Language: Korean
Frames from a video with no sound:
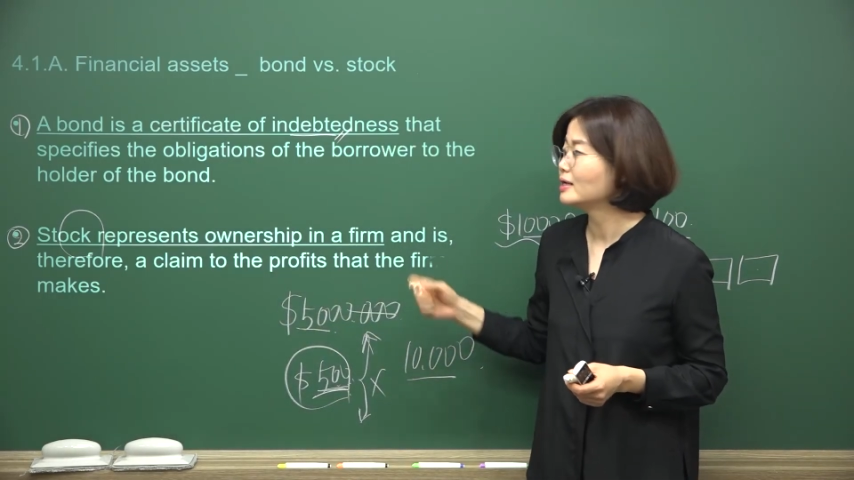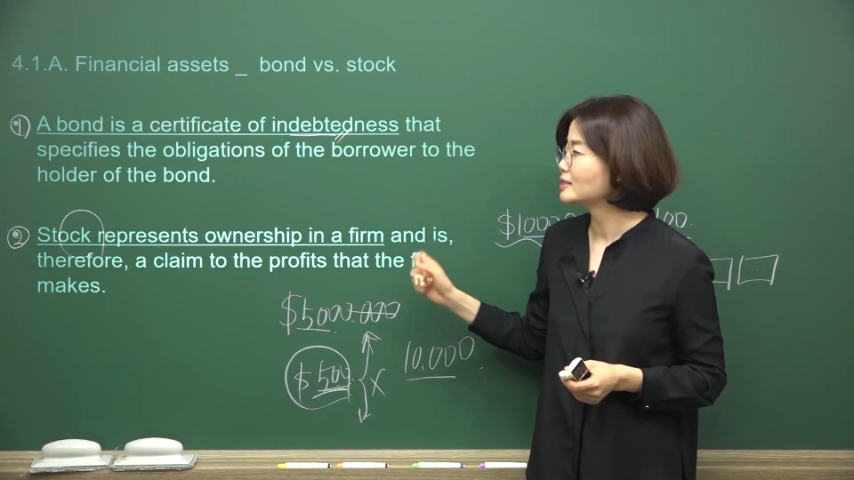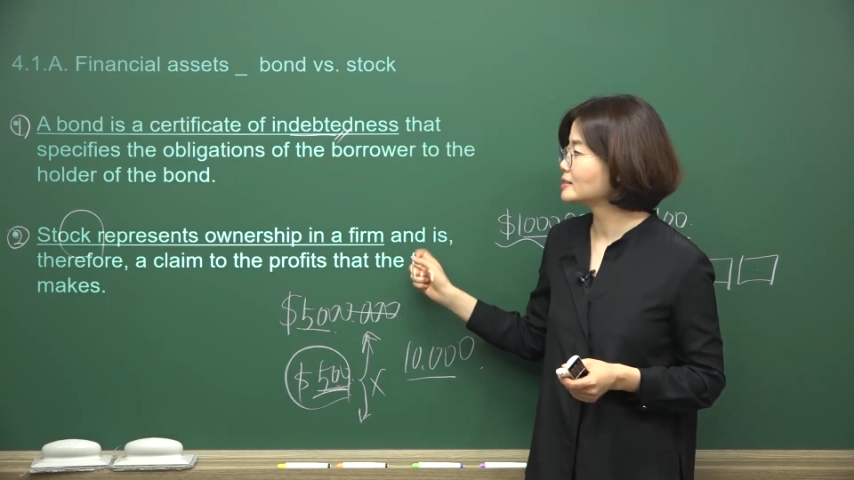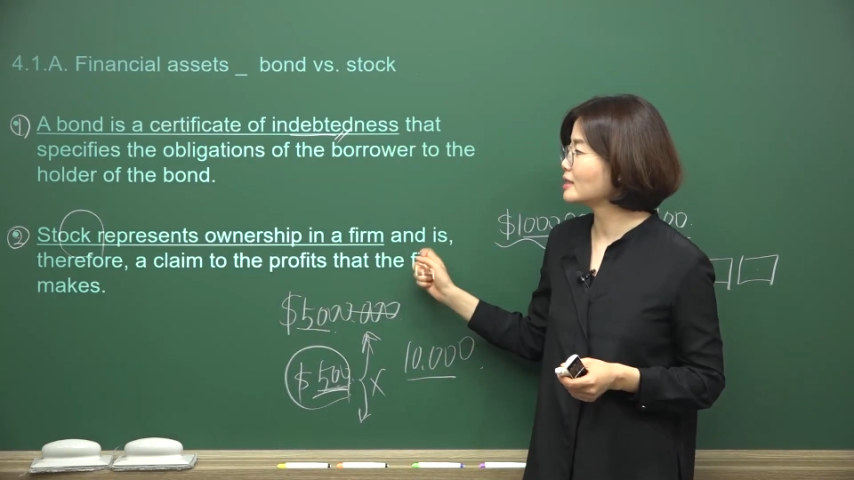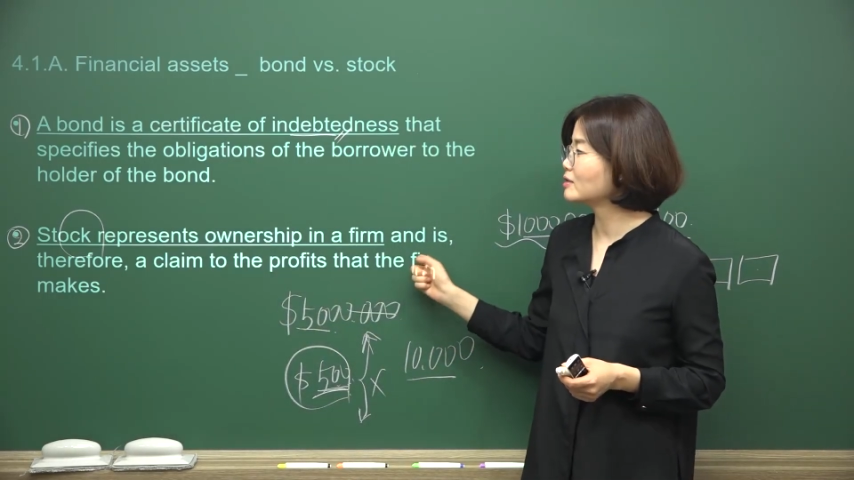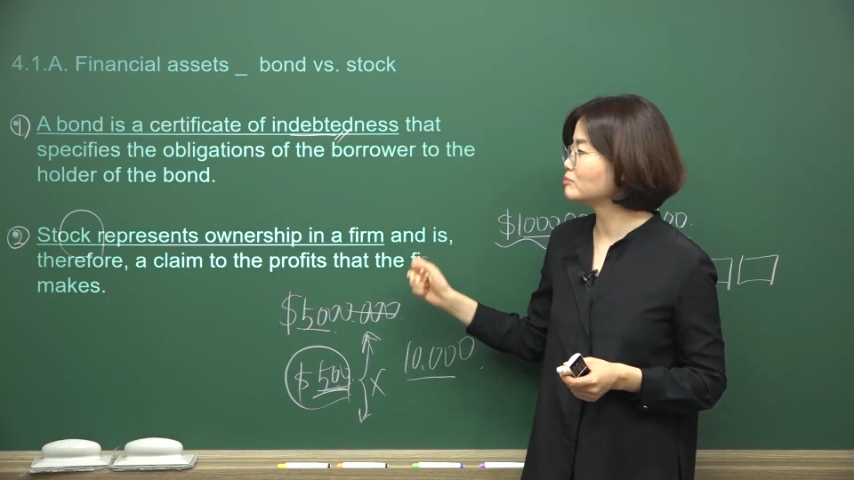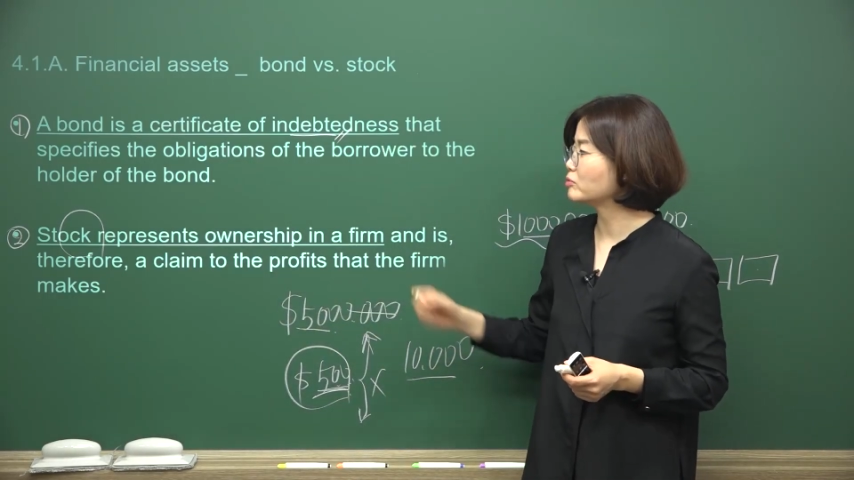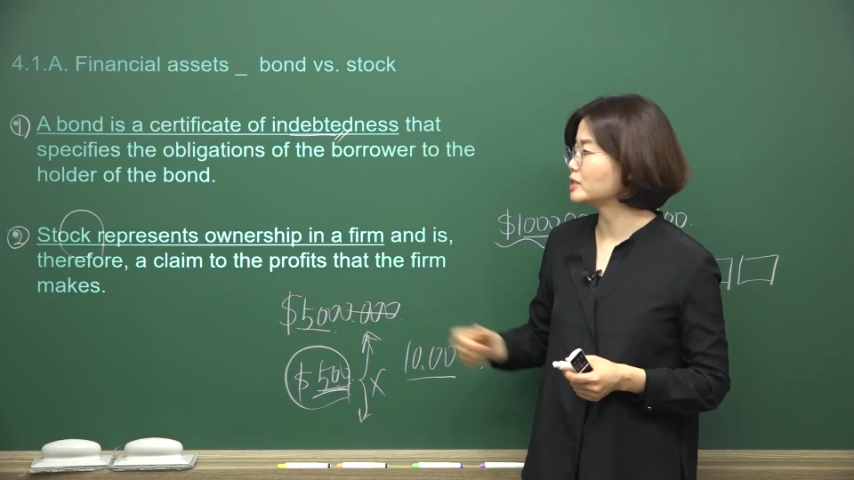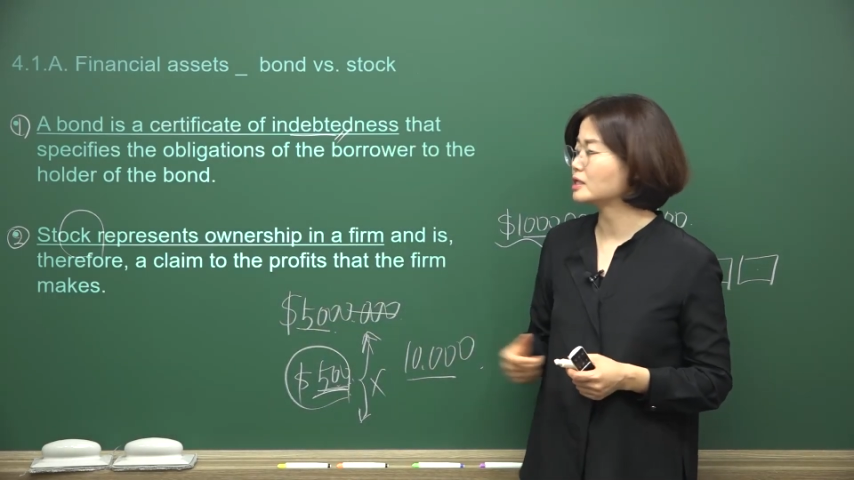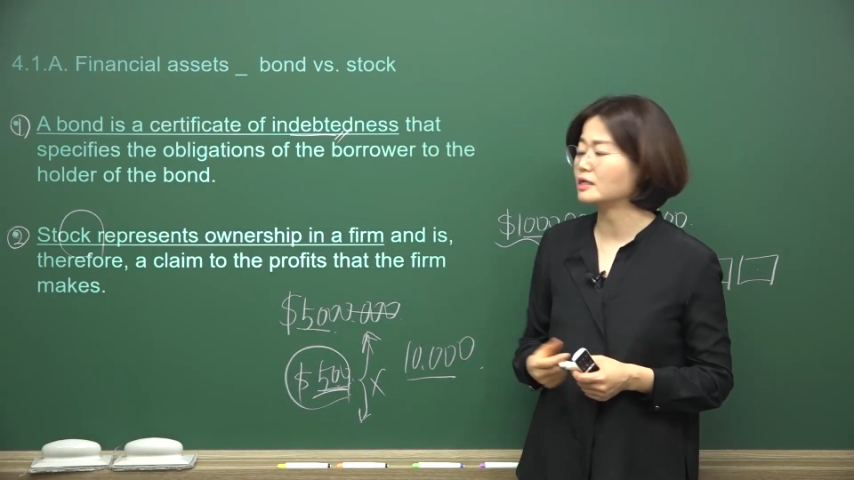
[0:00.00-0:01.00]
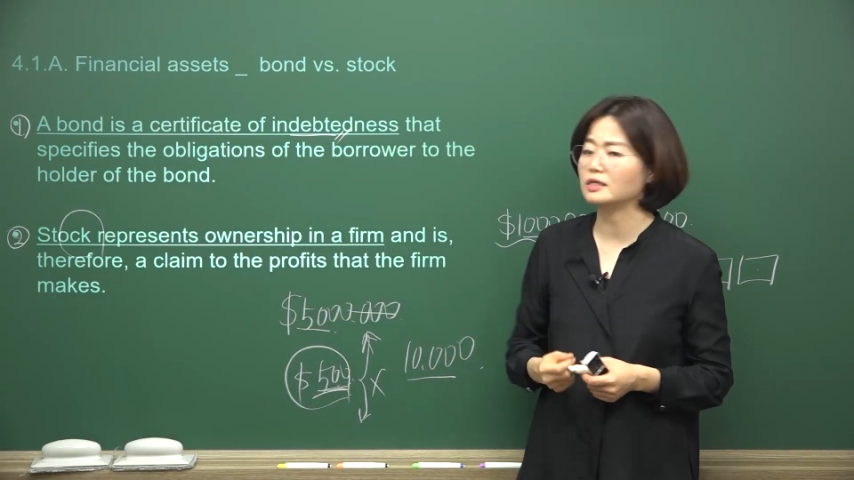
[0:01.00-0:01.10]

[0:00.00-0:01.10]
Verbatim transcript: 스탁은 뭡니까?